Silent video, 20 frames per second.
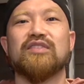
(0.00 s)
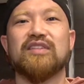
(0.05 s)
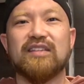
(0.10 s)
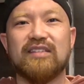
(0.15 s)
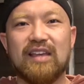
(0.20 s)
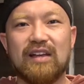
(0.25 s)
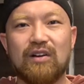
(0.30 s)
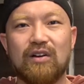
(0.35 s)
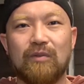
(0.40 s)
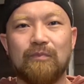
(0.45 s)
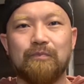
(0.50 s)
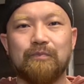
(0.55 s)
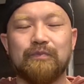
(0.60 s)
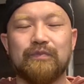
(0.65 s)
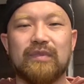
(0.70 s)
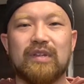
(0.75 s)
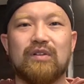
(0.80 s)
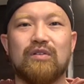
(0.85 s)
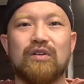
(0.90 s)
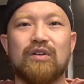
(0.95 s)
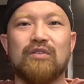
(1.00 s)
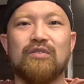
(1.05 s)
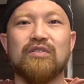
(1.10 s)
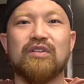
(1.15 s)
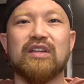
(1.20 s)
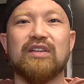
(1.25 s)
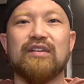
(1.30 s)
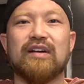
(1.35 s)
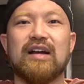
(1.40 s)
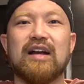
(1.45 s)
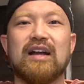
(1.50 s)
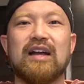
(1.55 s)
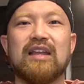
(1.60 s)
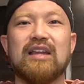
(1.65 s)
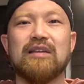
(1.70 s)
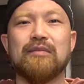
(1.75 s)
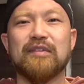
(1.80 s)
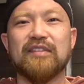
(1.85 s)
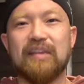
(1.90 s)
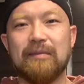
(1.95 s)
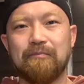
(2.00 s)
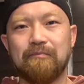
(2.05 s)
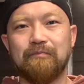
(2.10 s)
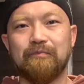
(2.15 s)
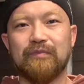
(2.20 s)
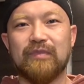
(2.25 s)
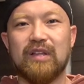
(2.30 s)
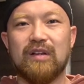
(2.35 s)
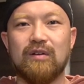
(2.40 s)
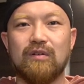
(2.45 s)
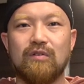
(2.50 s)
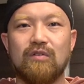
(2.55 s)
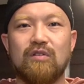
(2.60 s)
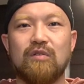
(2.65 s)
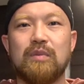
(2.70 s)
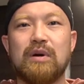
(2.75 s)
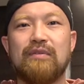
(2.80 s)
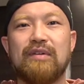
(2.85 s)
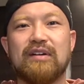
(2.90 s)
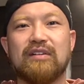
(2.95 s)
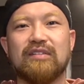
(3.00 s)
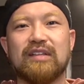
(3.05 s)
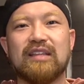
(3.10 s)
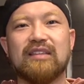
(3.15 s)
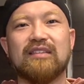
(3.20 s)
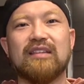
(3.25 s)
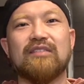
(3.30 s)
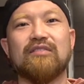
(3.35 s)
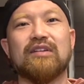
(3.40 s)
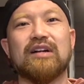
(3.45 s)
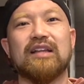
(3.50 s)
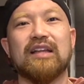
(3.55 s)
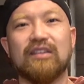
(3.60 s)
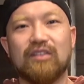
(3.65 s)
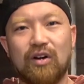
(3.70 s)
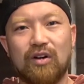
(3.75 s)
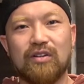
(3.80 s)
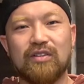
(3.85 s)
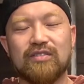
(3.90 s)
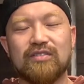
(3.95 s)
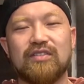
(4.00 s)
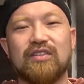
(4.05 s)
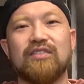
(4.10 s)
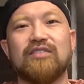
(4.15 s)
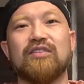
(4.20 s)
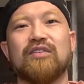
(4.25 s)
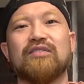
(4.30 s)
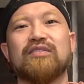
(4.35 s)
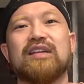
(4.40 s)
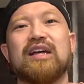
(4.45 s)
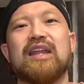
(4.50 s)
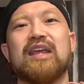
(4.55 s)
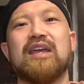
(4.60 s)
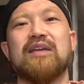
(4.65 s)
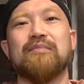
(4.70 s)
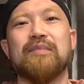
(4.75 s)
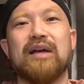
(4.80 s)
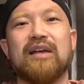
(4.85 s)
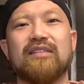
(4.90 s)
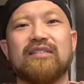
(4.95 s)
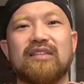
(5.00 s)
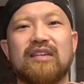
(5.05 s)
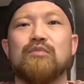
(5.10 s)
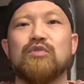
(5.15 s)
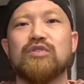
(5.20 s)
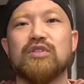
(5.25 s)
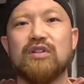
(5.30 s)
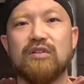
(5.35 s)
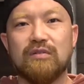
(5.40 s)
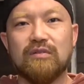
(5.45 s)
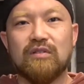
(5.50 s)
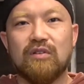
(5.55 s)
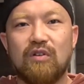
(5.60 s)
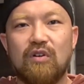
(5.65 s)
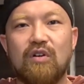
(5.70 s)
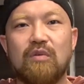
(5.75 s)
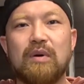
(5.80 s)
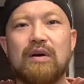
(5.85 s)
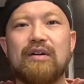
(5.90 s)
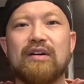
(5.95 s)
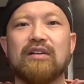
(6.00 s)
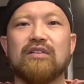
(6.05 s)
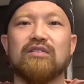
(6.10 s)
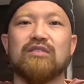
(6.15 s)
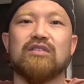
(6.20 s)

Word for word: して最後、これを抜きでは考えられません。オーバーワークだったのかなと推測されます。もちろんオーバーワークっ